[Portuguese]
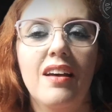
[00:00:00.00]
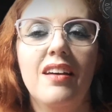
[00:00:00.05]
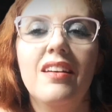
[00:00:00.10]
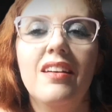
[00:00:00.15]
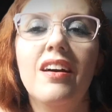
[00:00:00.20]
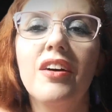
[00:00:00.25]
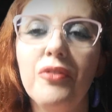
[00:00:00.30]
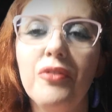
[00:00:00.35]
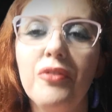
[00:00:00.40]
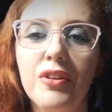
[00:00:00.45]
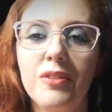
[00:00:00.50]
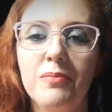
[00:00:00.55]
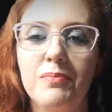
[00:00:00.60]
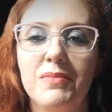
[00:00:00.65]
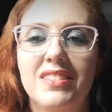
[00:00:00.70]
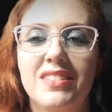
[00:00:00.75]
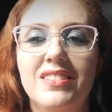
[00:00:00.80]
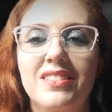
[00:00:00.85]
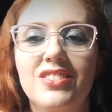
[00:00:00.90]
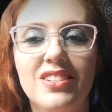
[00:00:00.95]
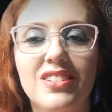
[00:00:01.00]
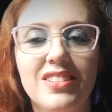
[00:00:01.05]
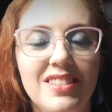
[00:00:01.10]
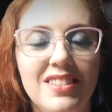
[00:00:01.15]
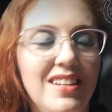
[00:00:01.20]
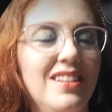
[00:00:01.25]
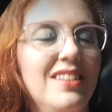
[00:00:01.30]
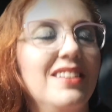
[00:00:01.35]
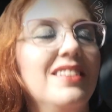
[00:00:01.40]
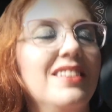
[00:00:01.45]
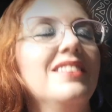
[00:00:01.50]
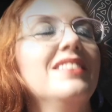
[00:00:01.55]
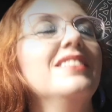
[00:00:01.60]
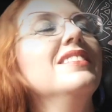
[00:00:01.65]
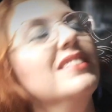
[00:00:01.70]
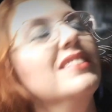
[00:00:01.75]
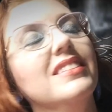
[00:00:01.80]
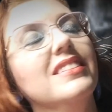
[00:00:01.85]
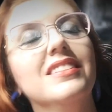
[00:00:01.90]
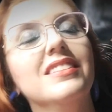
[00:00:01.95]
agora me senti até.
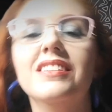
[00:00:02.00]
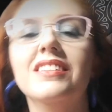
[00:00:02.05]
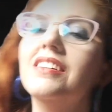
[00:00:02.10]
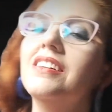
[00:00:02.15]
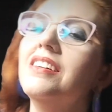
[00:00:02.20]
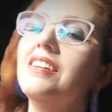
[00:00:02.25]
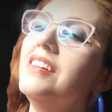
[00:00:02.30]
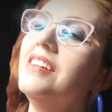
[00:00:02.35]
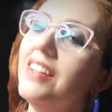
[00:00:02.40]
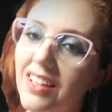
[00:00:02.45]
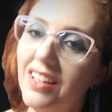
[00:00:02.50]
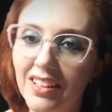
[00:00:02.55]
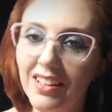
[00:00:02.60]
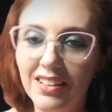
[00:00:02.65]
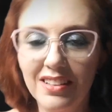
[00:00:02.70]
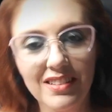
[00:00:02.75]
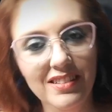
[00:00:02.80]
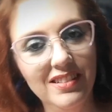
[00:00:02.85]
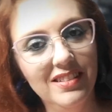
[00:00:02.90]
Ah,